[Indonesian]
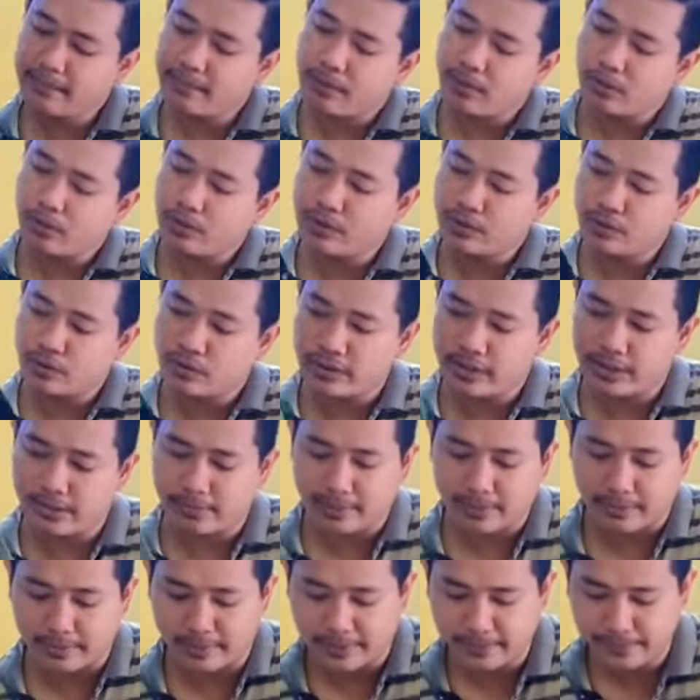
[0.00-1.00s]
ini baru dicuci
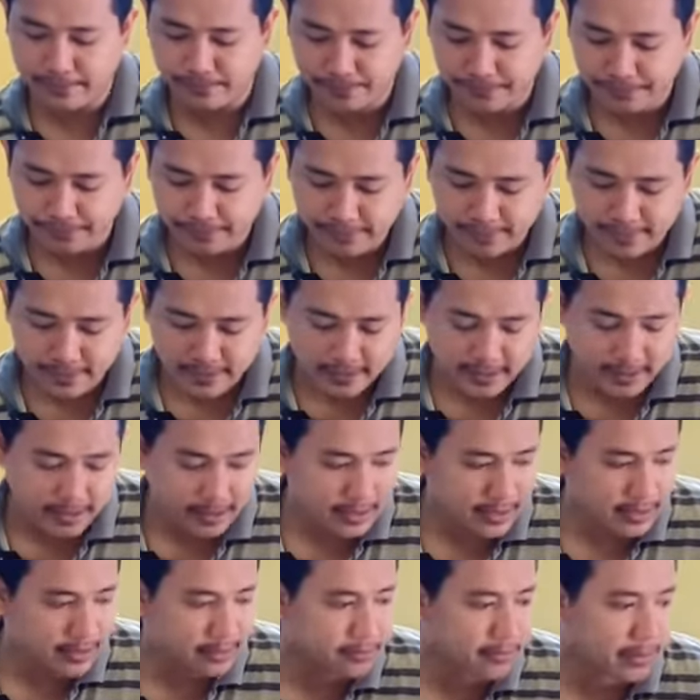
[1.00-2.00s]
teman-teman
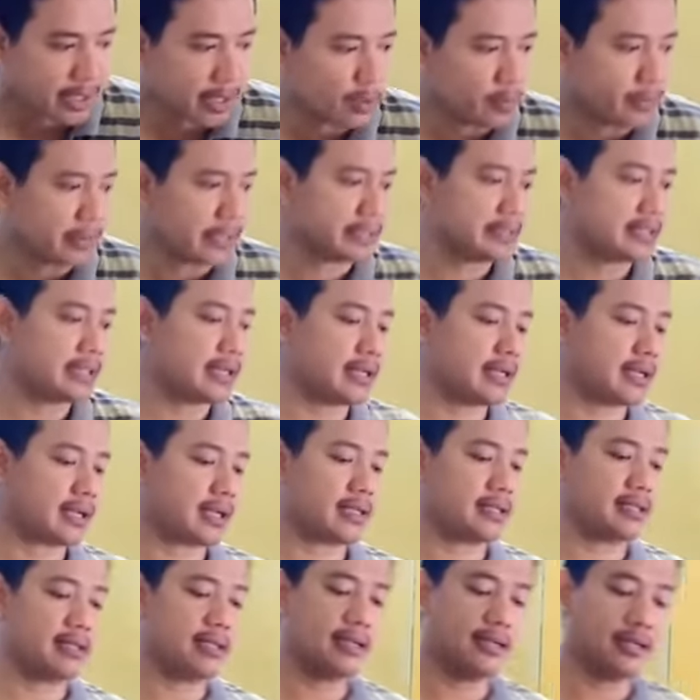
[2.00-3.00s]
ya maklum aja
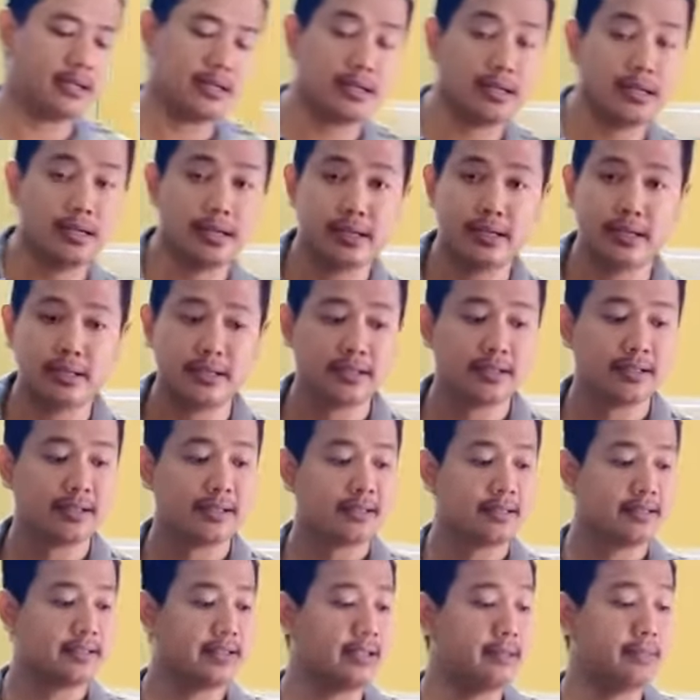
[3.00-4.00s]
kan uh,
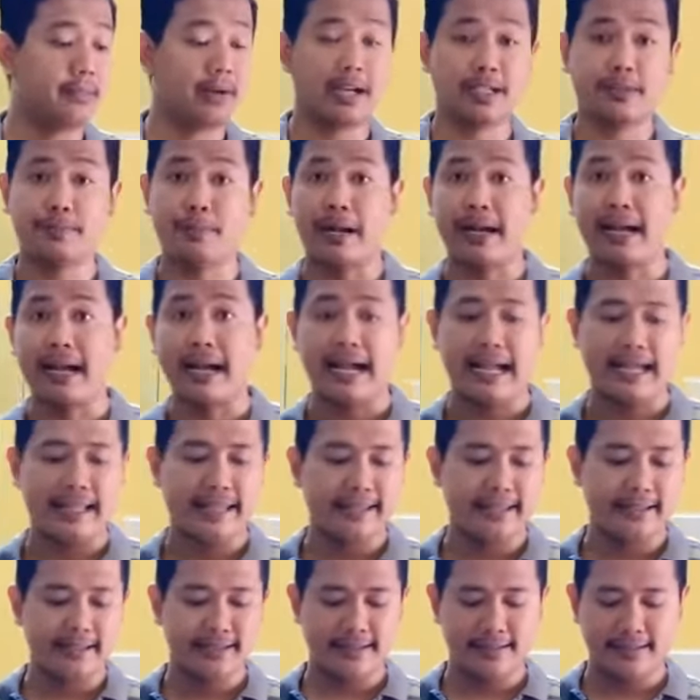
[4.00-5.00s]
jadi bekas pakai